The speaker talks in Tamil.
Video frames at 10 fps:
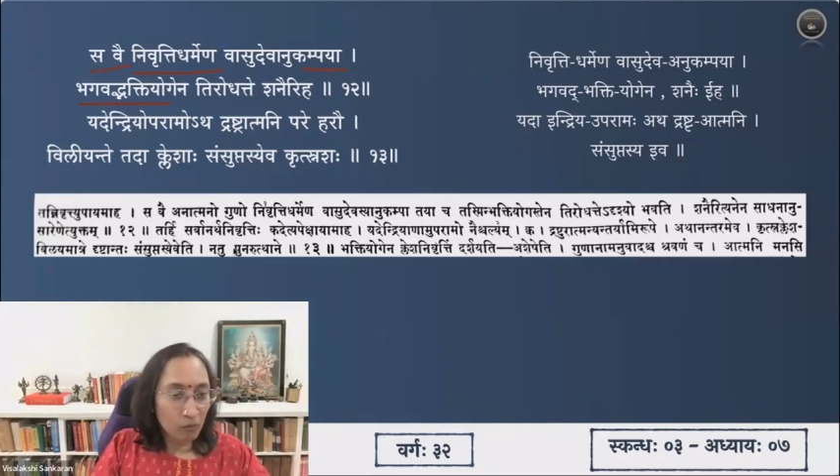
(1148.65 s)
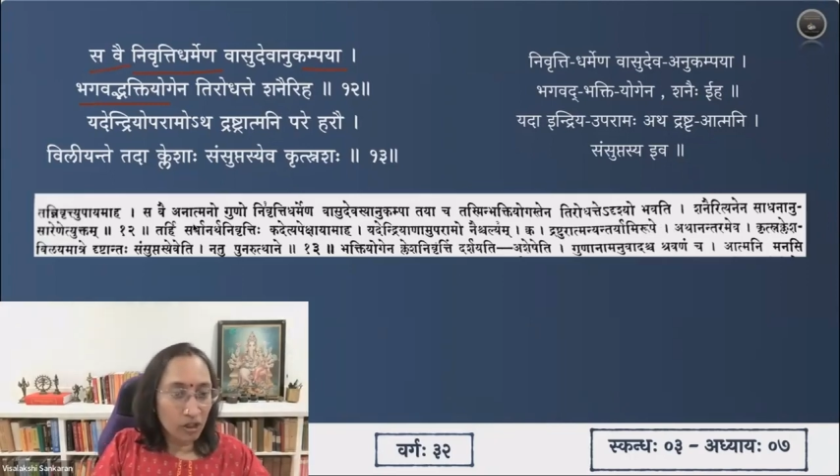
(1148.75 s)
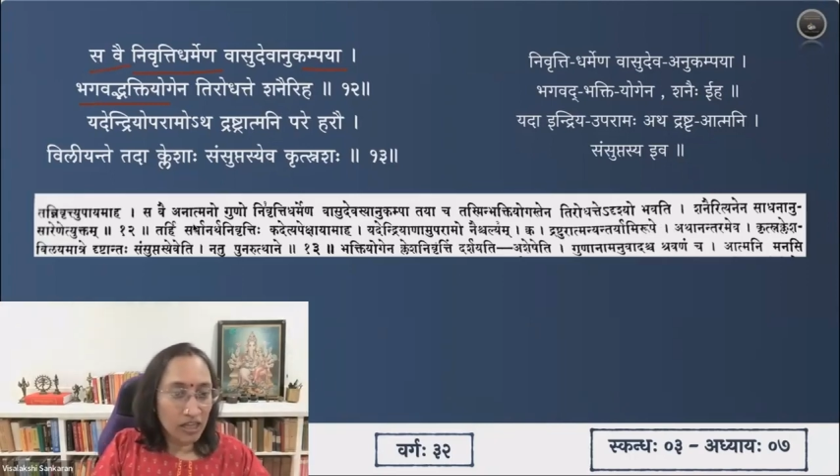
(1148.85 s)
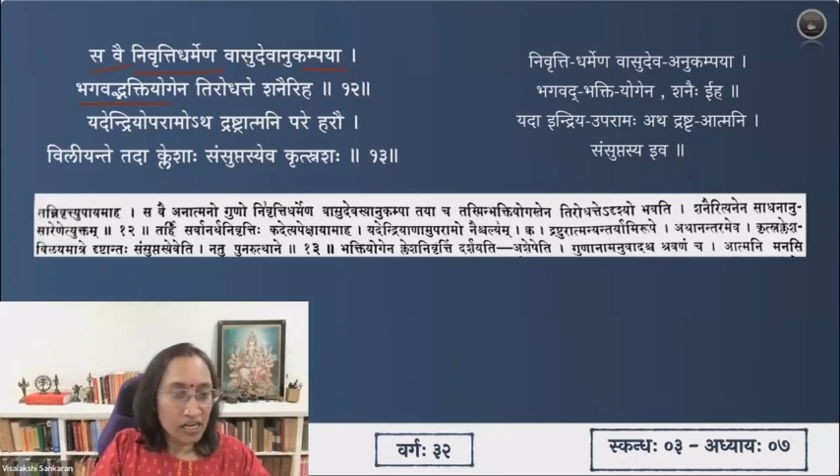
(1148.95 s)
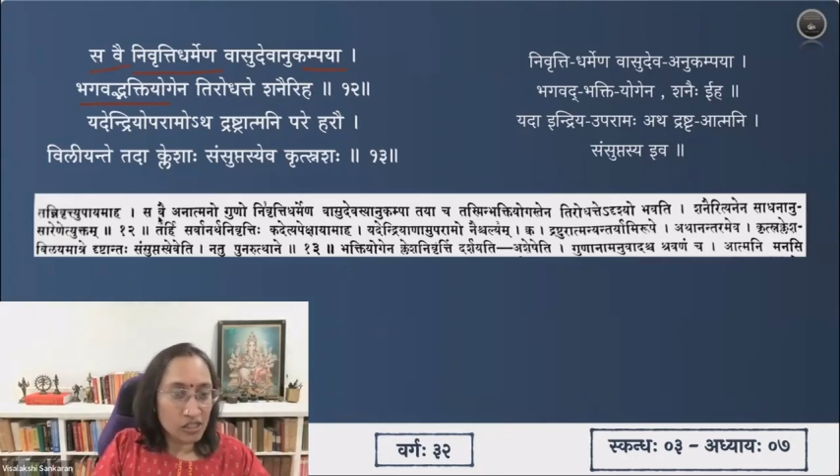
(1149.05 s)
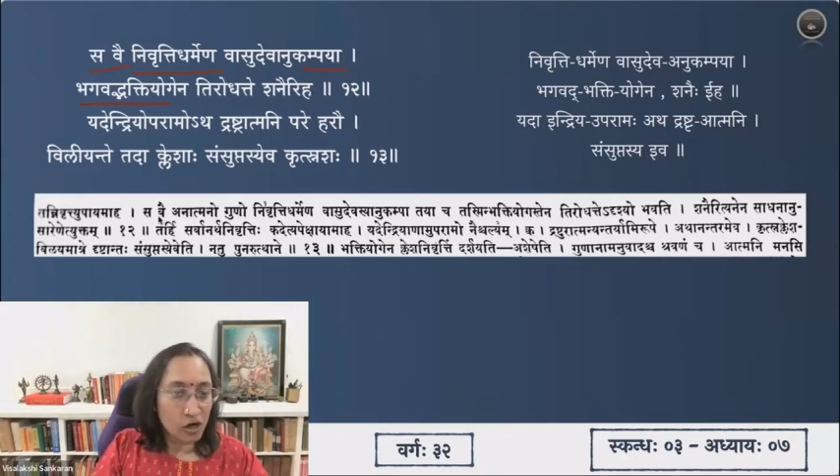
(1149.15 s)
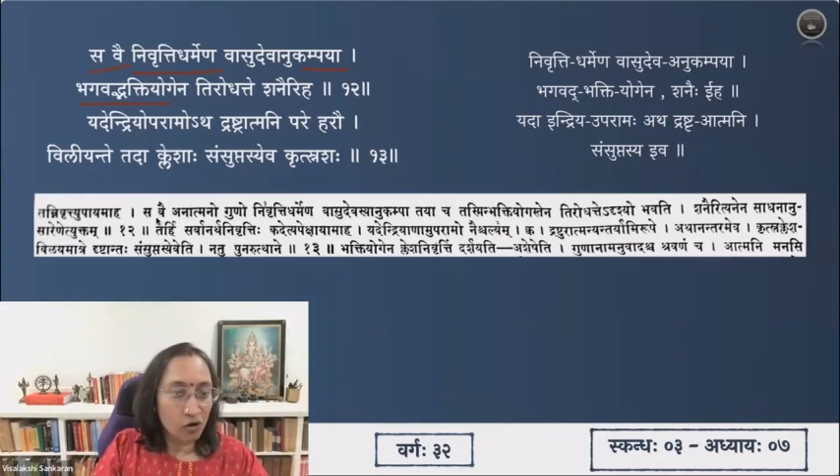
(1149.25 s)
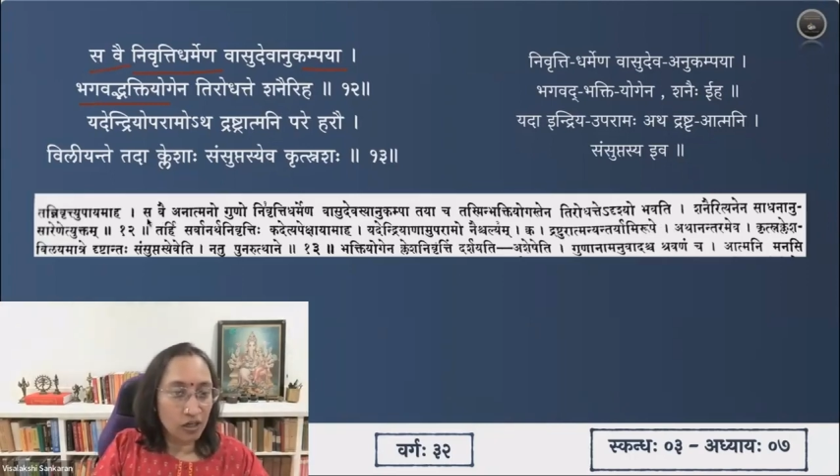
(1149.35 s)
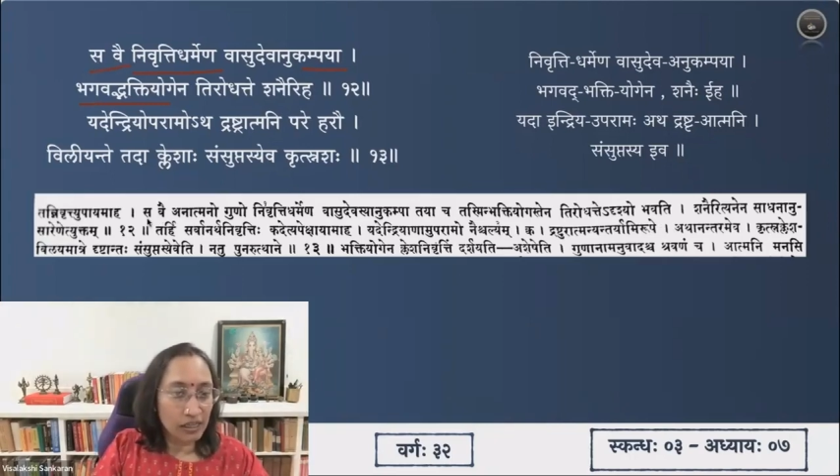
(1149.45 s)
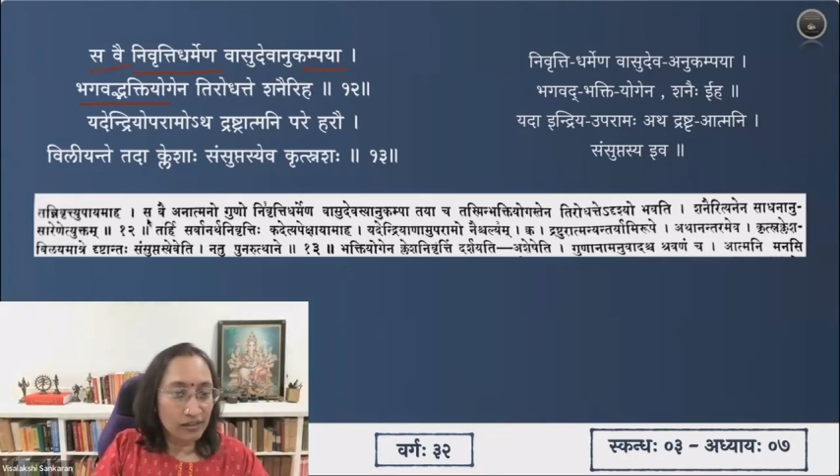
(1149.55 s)
முந்தின
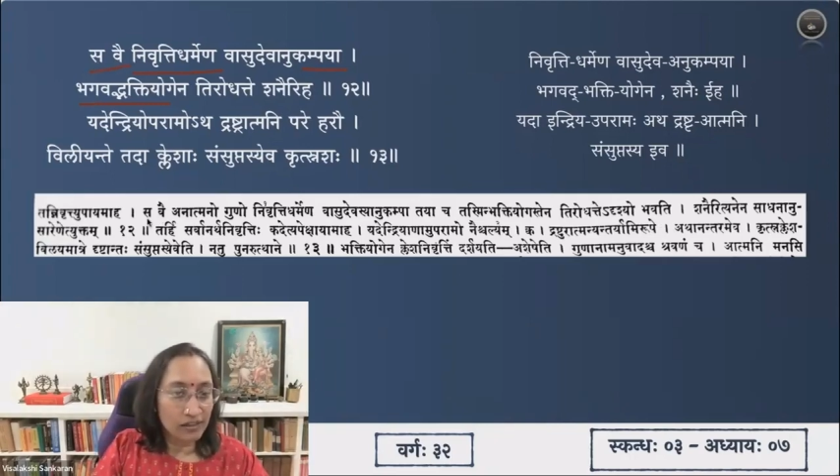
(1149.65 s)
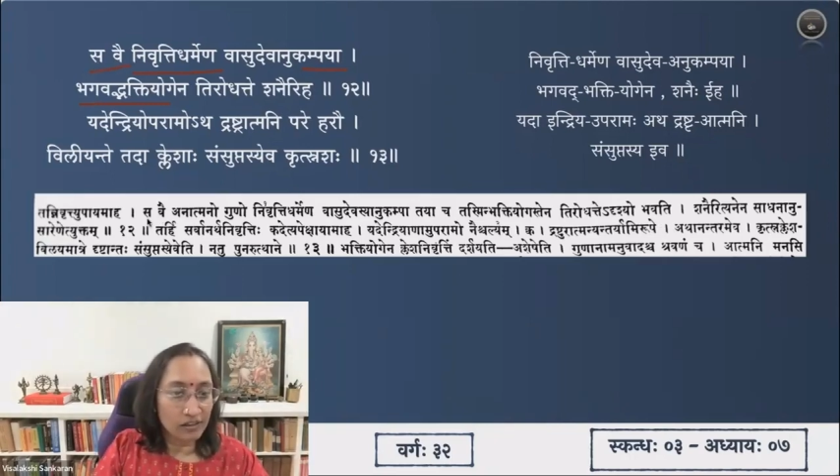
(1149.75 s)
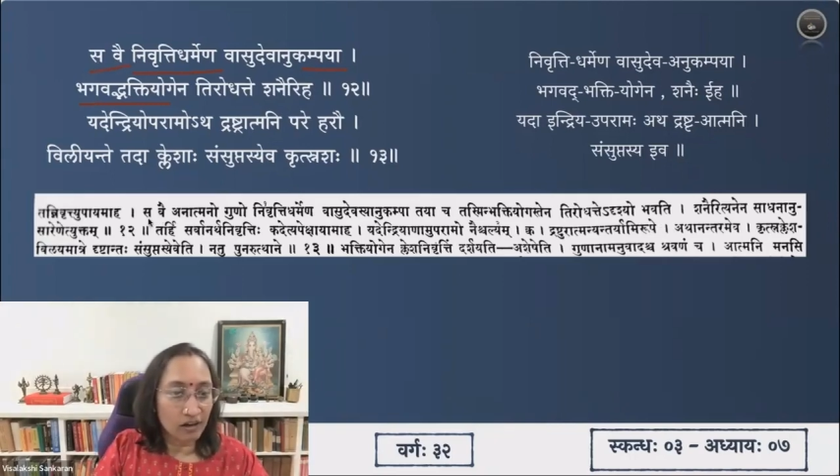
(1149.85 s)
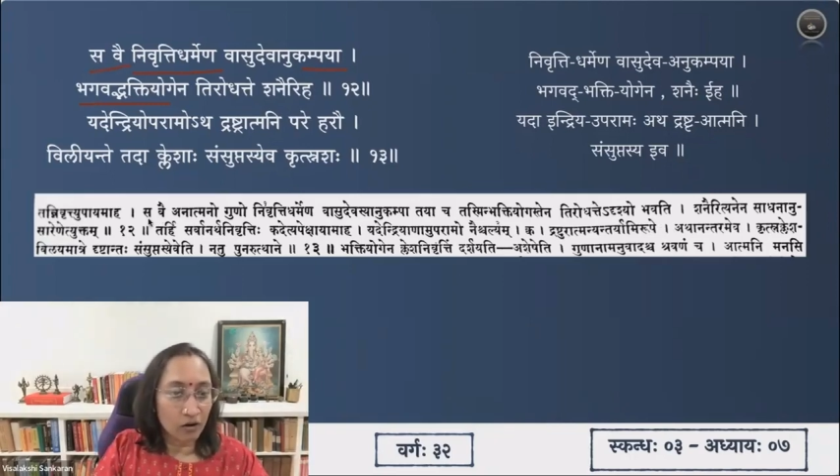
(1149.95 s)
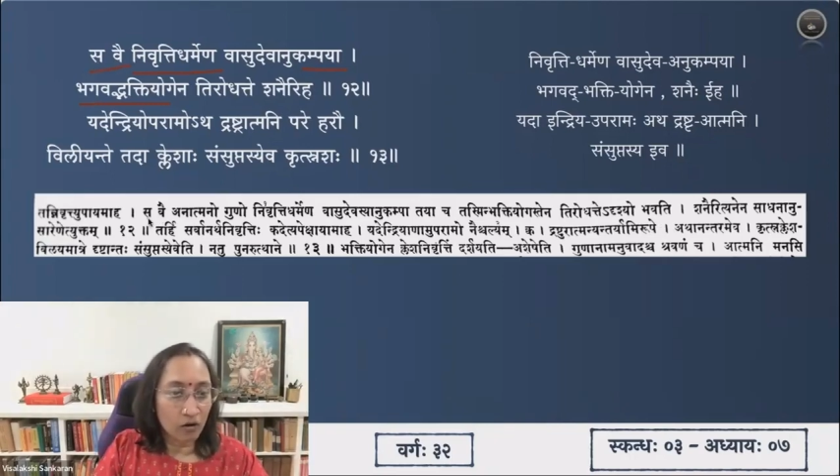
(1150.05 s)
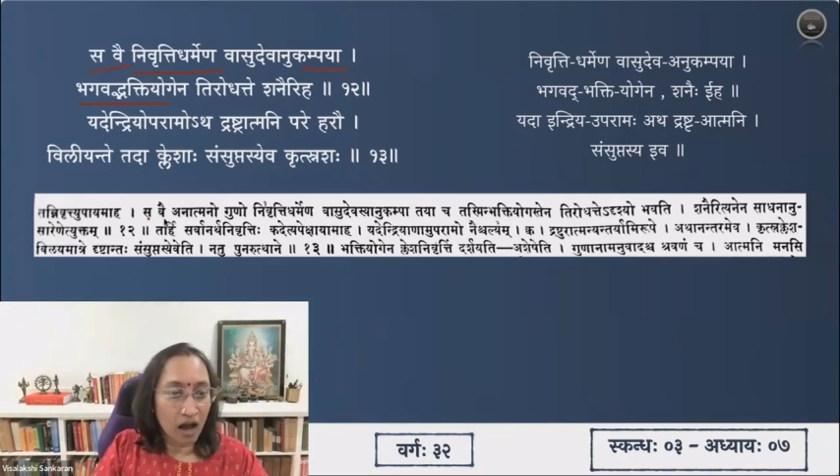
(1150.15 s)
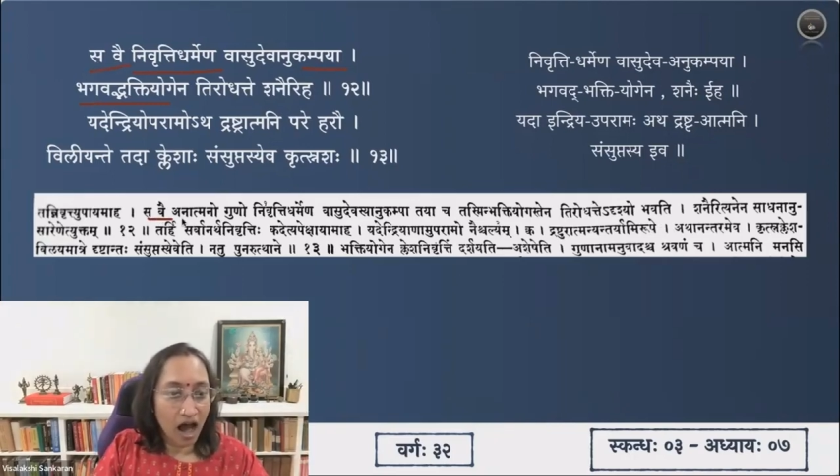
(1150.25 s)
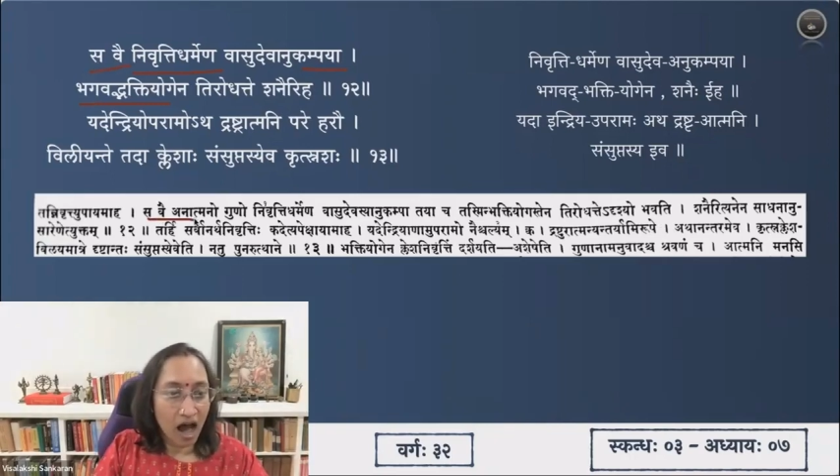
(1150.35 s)
ஸ்லோகத்துல இருந்து எடுத்துக்கணும்